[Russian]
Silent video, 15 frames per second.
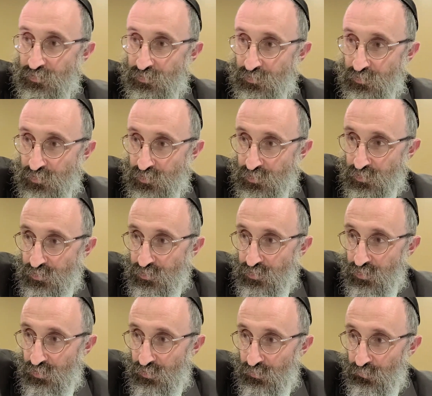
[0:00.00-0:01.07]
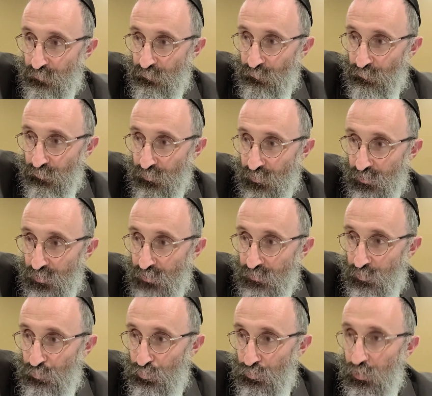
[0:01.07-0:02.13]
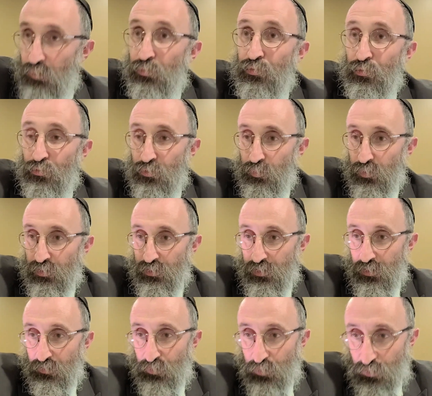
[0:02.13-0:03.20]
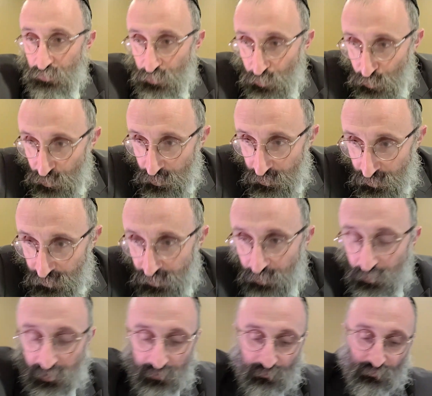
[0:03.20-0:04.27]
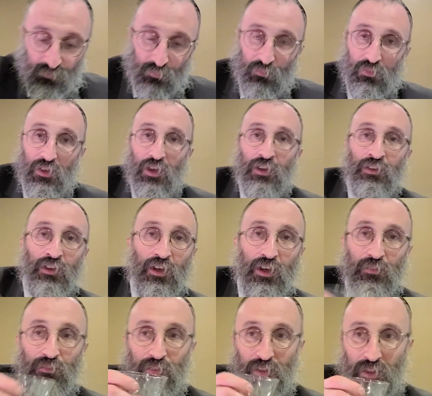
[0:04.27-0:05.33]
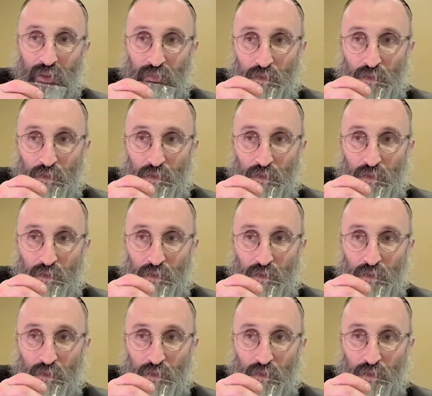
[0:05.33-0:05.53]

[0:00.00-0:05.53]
Да, я, я вам туда бутылку поставлю, и вы уже это самое. Остальное Лыхай, с горла. Лыхай.